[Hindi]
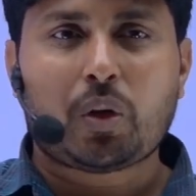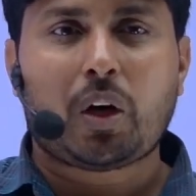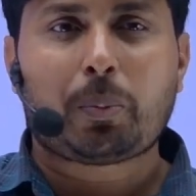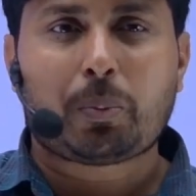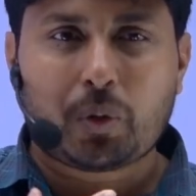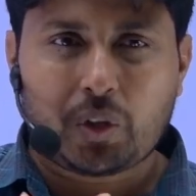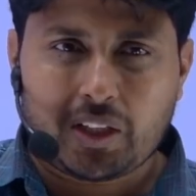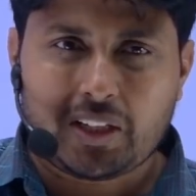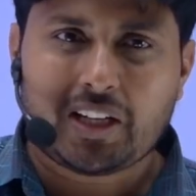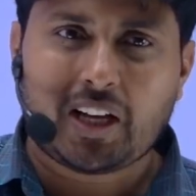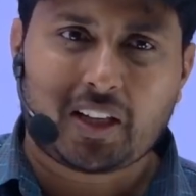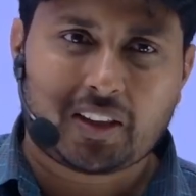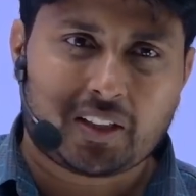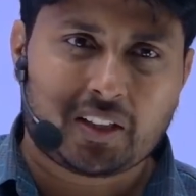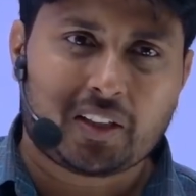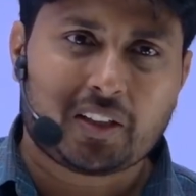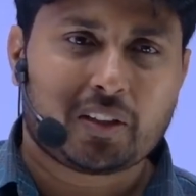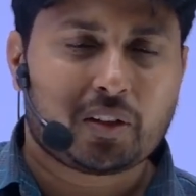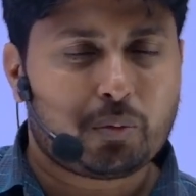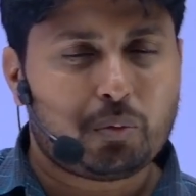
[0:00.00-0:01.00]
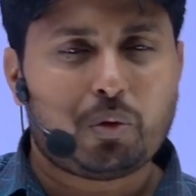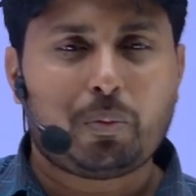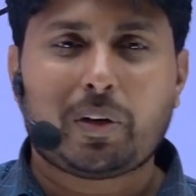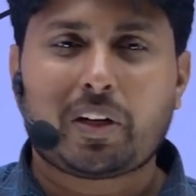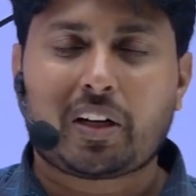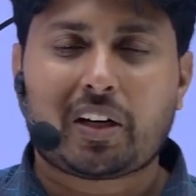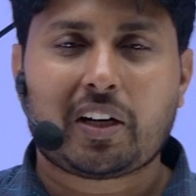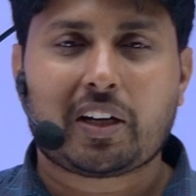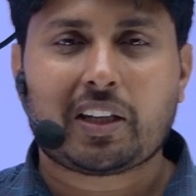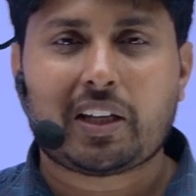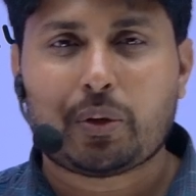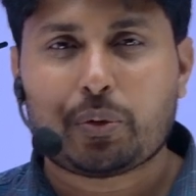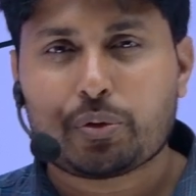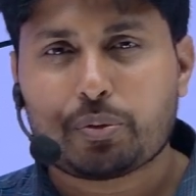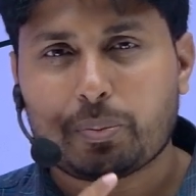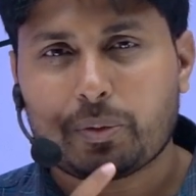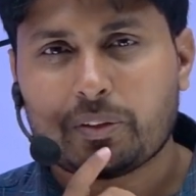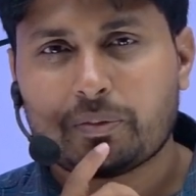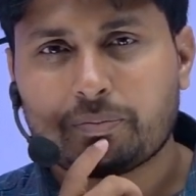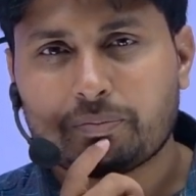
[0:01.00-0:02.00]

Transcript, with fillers: आपको नहीं आते हैं तो वो वर्क करना है उस पर